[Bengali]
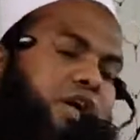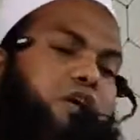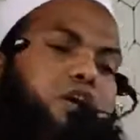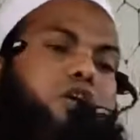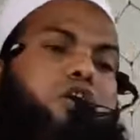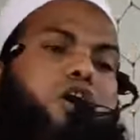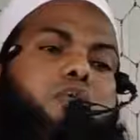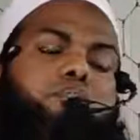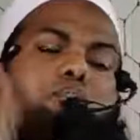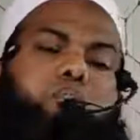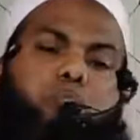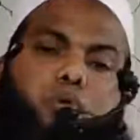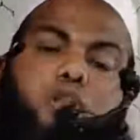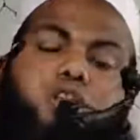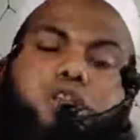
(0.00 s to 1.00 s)
এরকম
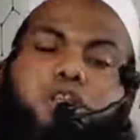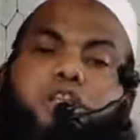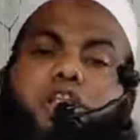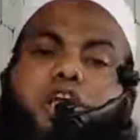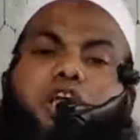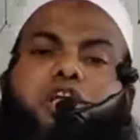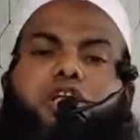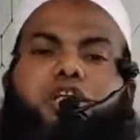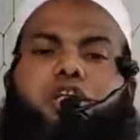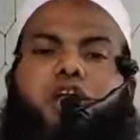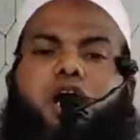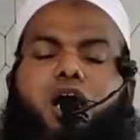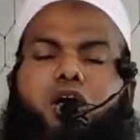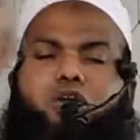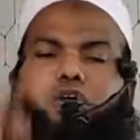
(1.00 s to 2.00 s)

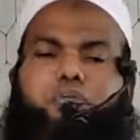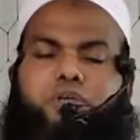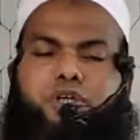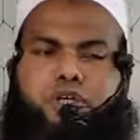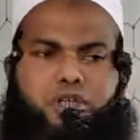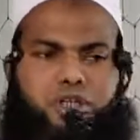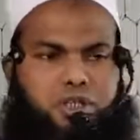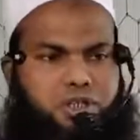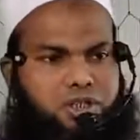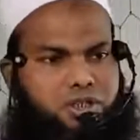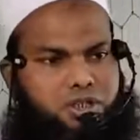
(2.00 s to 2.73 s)
প্রত্যেকটা নবী